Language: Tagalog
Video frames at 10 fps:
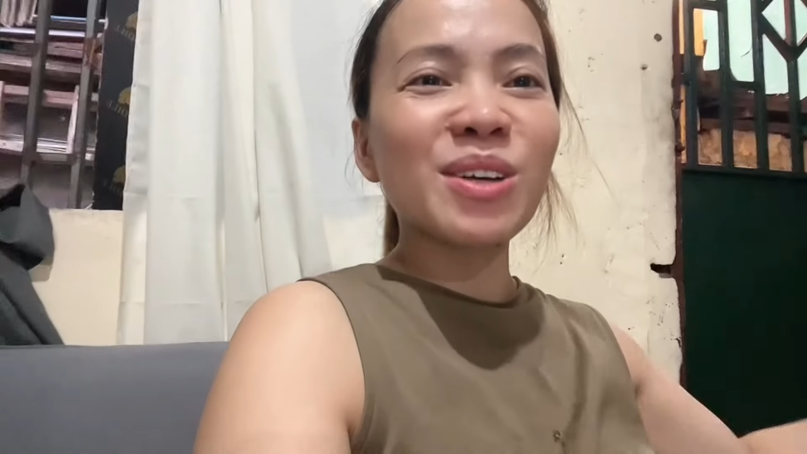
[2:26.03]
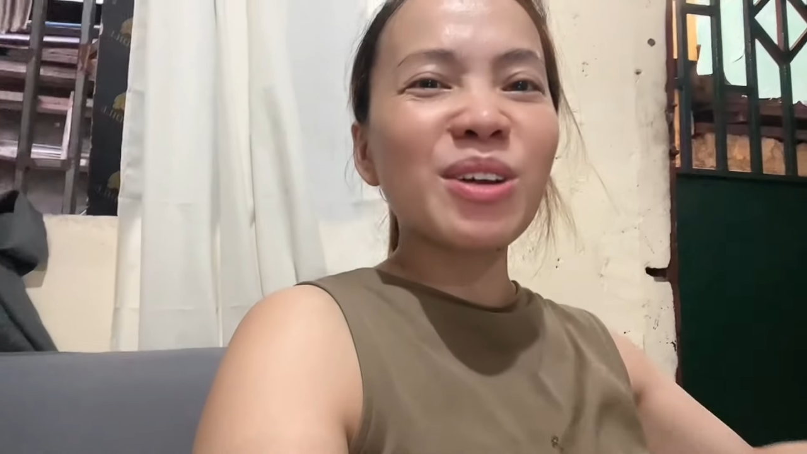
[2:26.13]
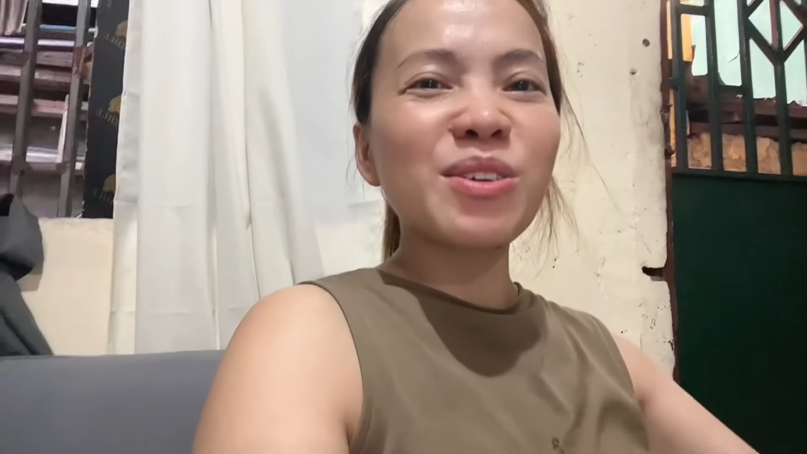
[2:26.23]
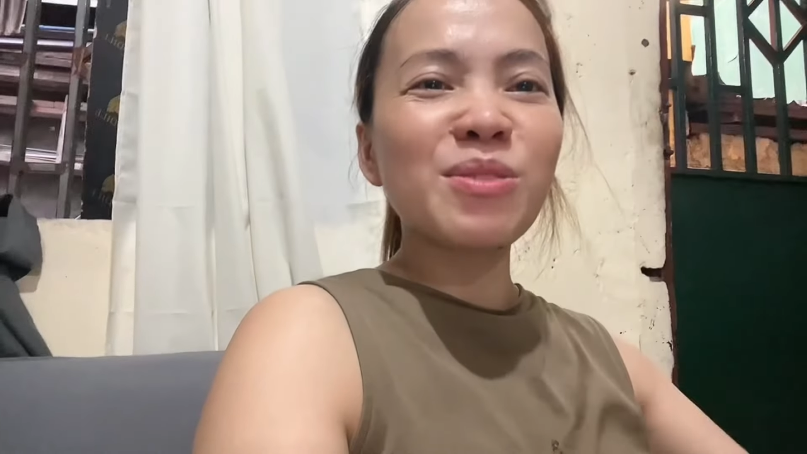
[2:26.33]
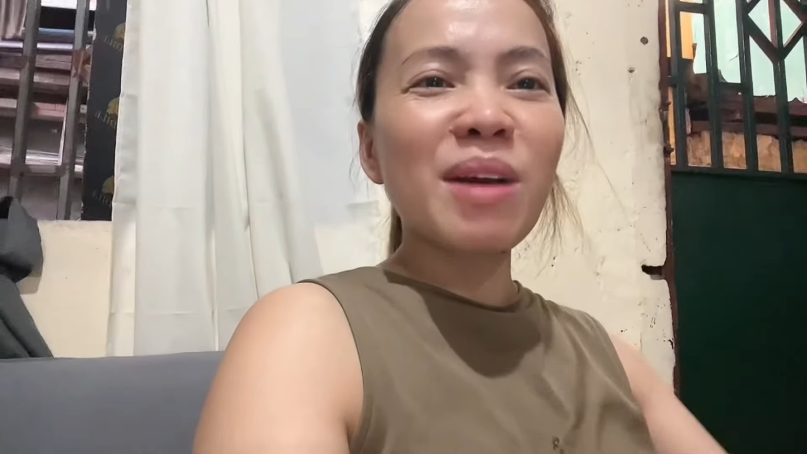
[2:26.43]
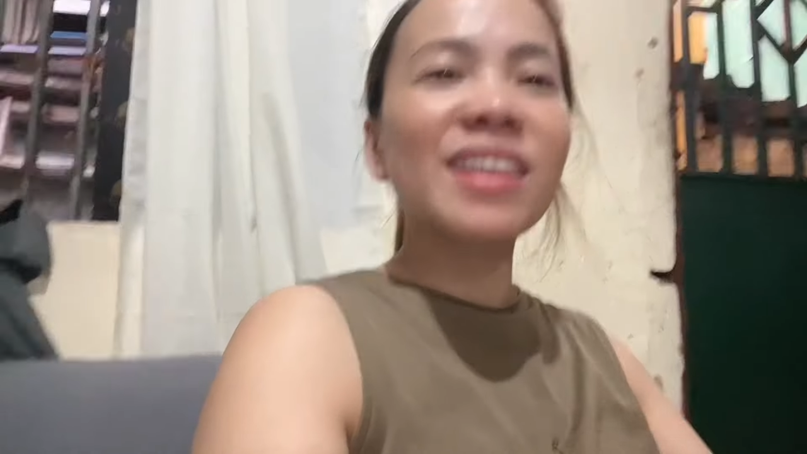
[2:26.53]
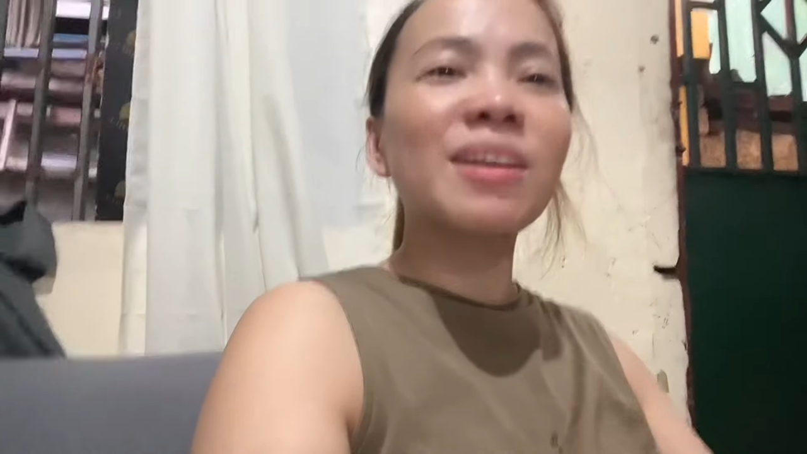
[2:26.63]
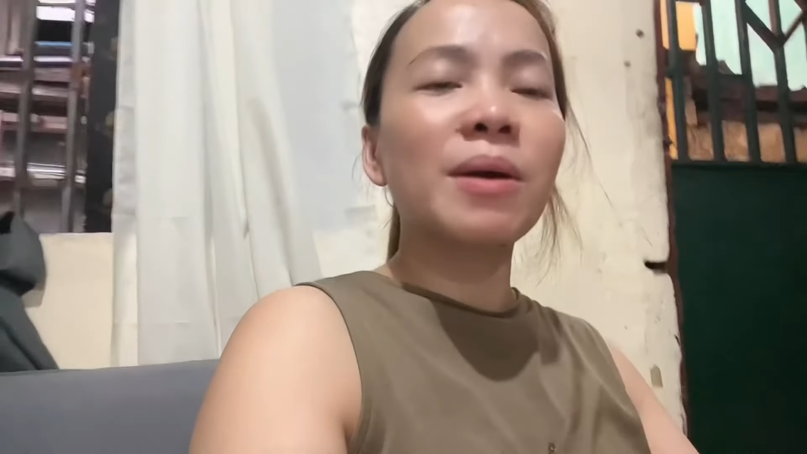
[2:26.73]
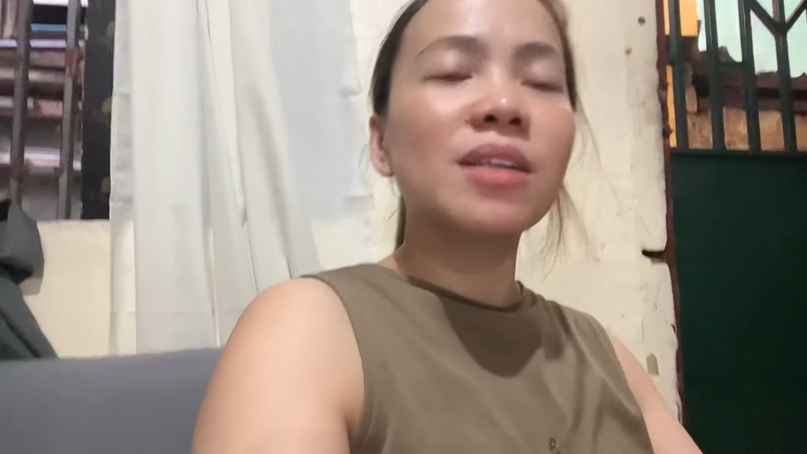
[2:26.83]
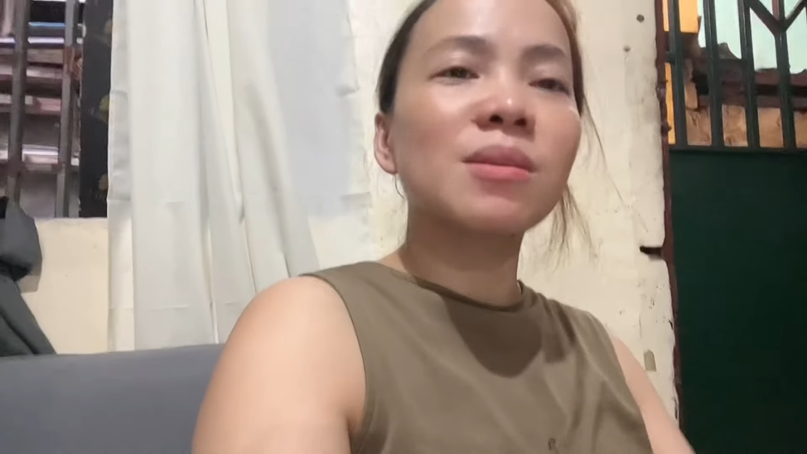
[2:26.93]
ano yung
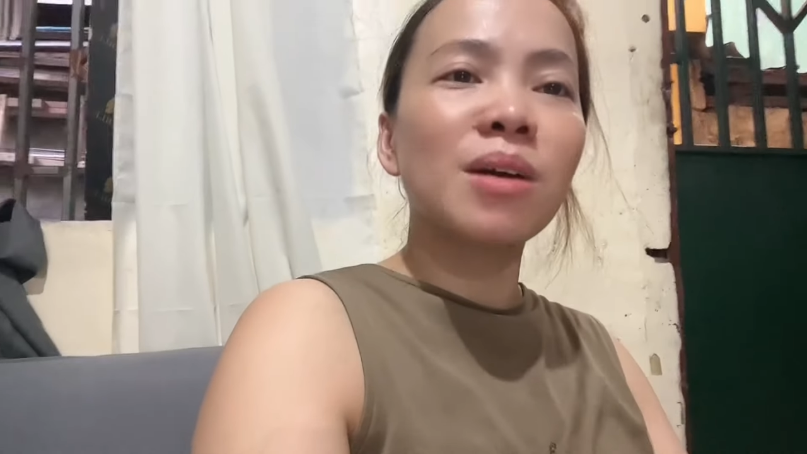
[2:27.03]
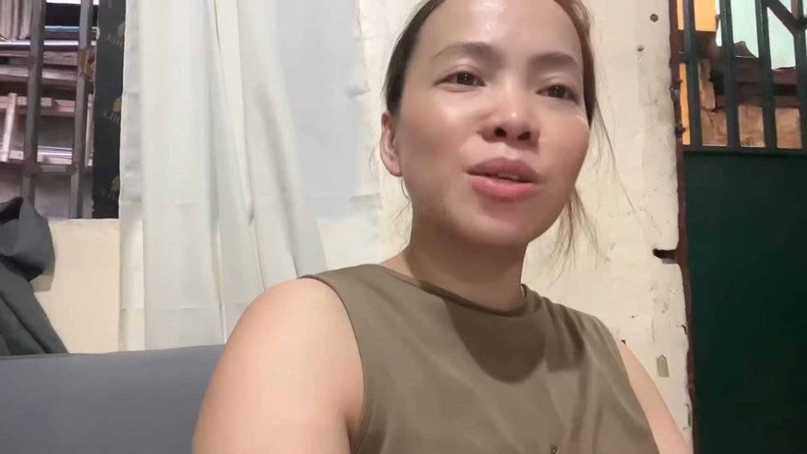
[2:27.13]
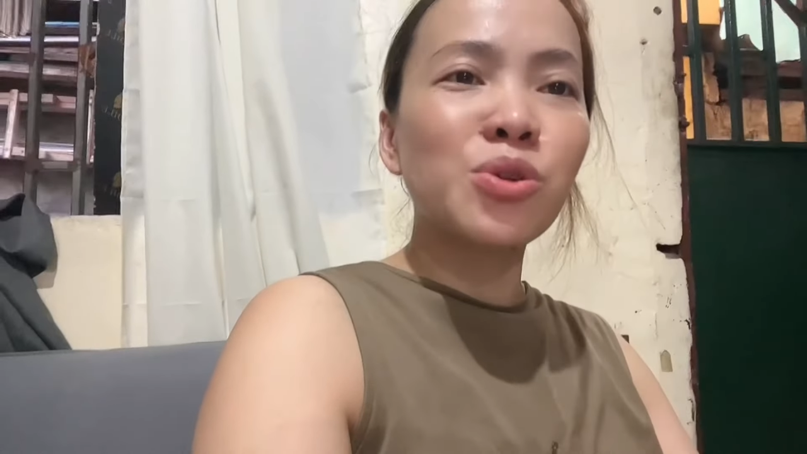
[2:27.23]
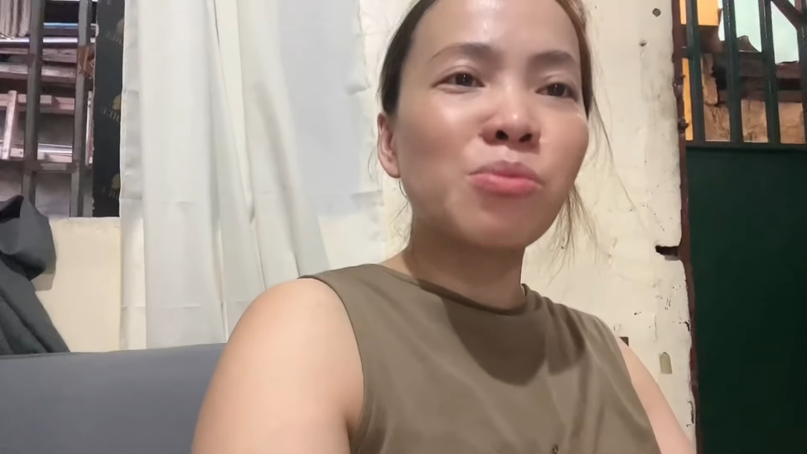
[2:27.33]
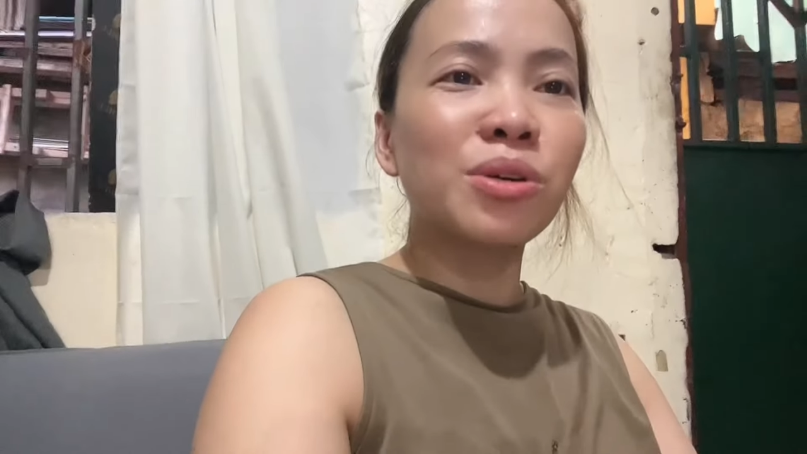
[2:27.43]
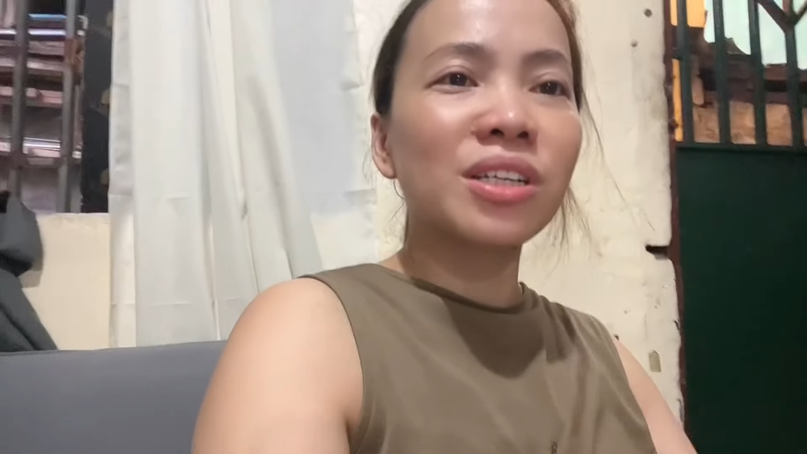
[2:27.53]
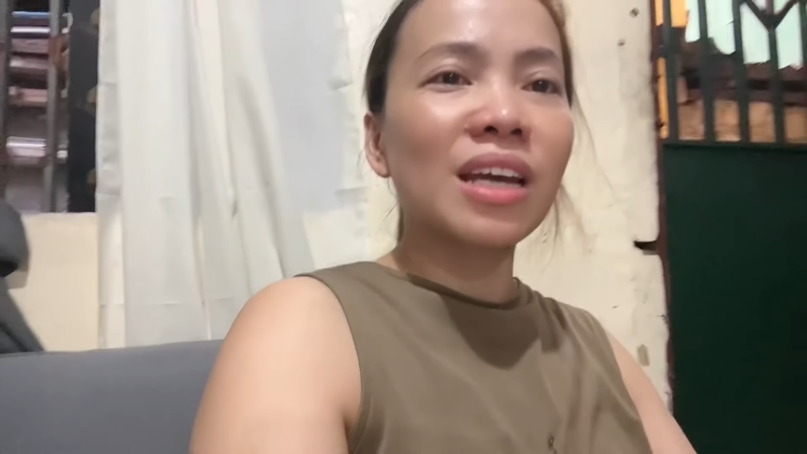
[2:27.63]
maganda para sa mga newborn.